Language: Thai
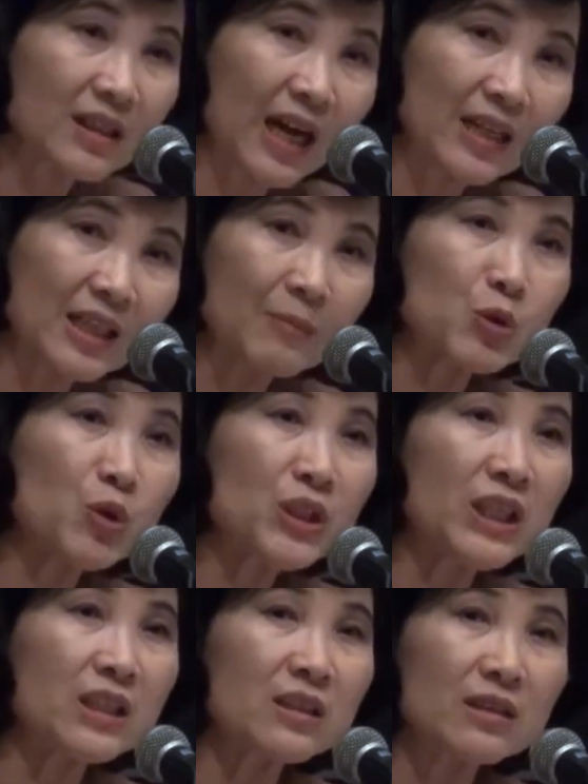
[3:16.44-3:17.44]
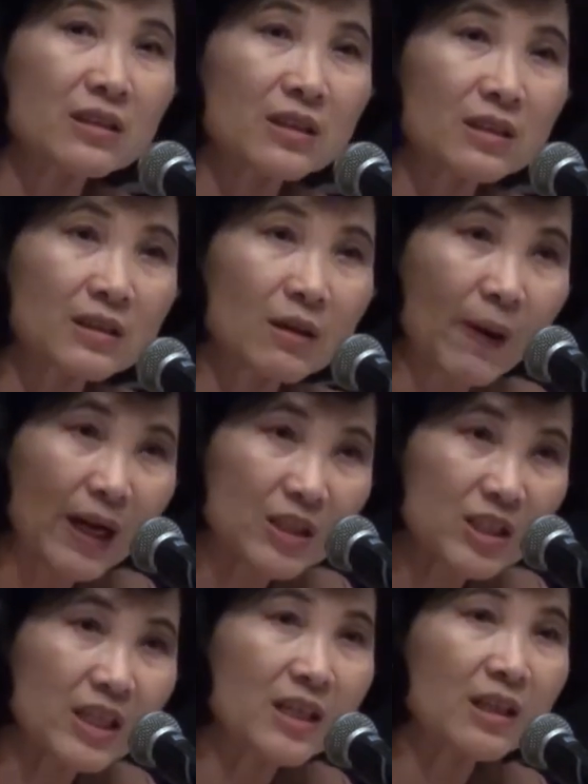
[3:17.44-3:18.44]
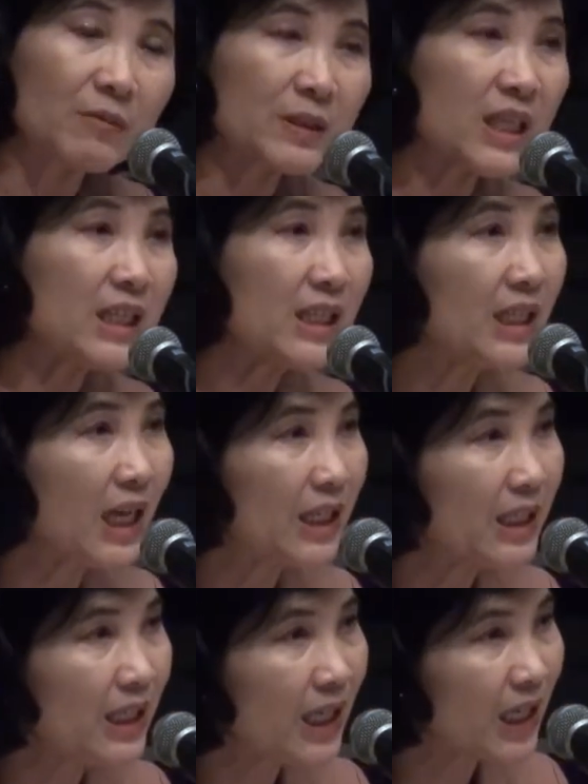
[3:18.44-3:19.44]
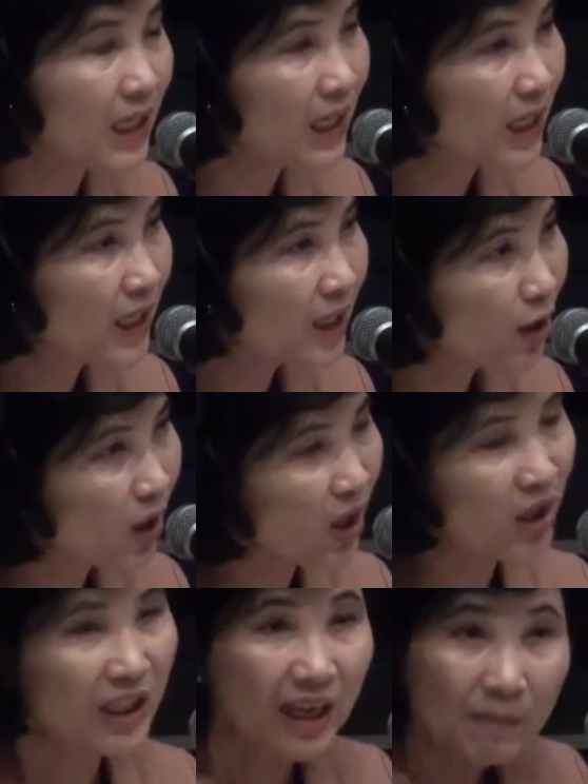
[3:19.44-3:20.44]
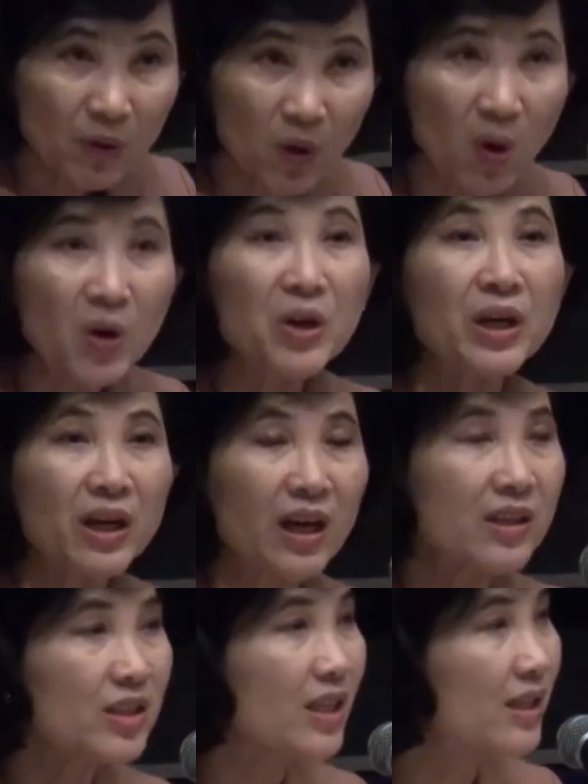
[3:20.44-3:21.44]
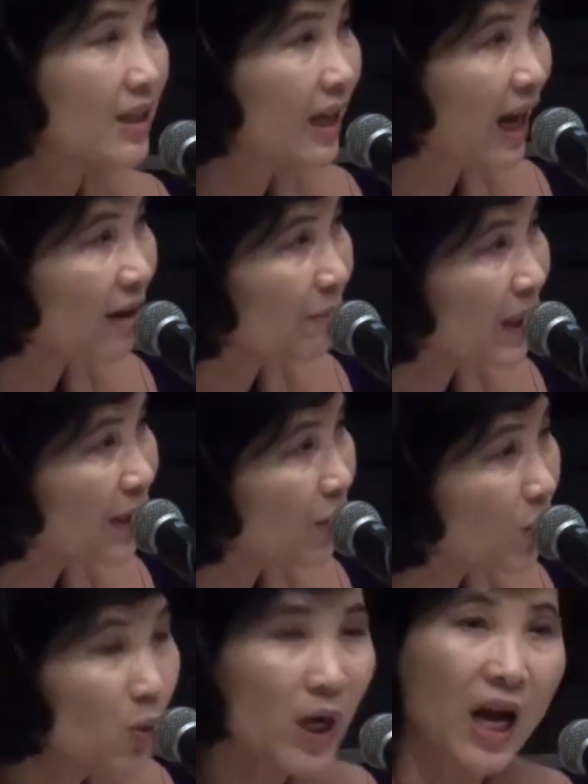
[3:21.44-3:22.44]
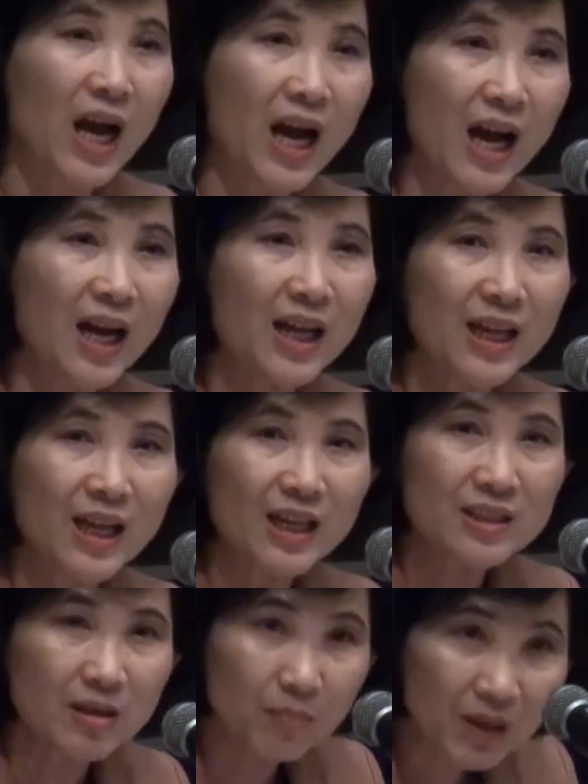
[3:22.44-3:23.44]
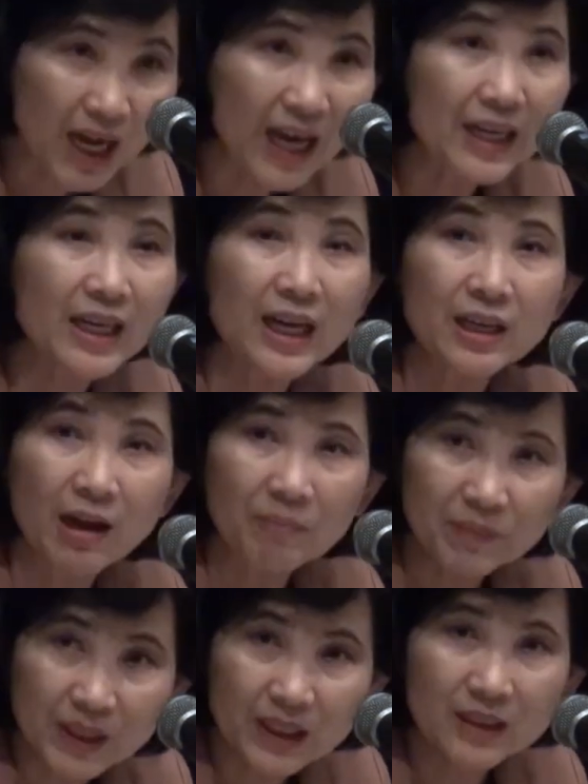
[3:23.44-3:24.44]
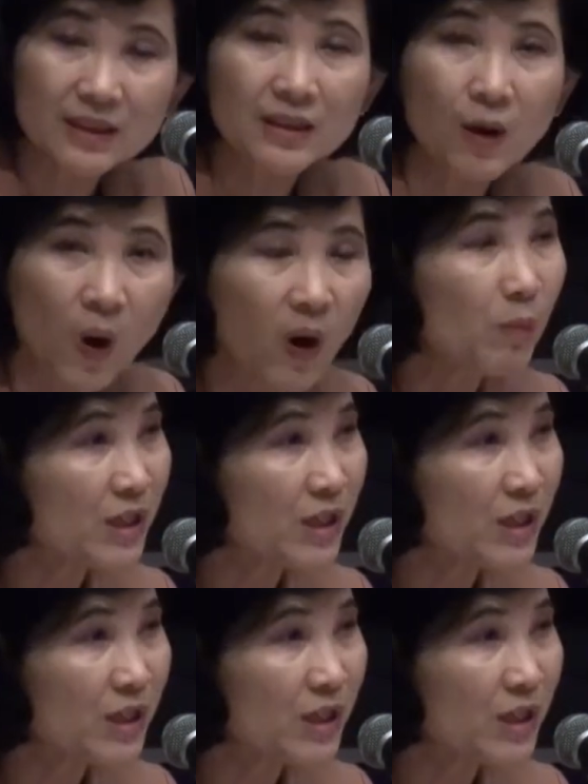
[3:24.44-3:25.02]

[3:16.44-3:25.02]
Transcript: การทำธุรกิจระหว่างจีนกับประเทศนั้นๆเนี่ยก็เข้มข้นนะคะจีนกลายเป็นคู่ค้าสำคัญอันดับหนึ่งของ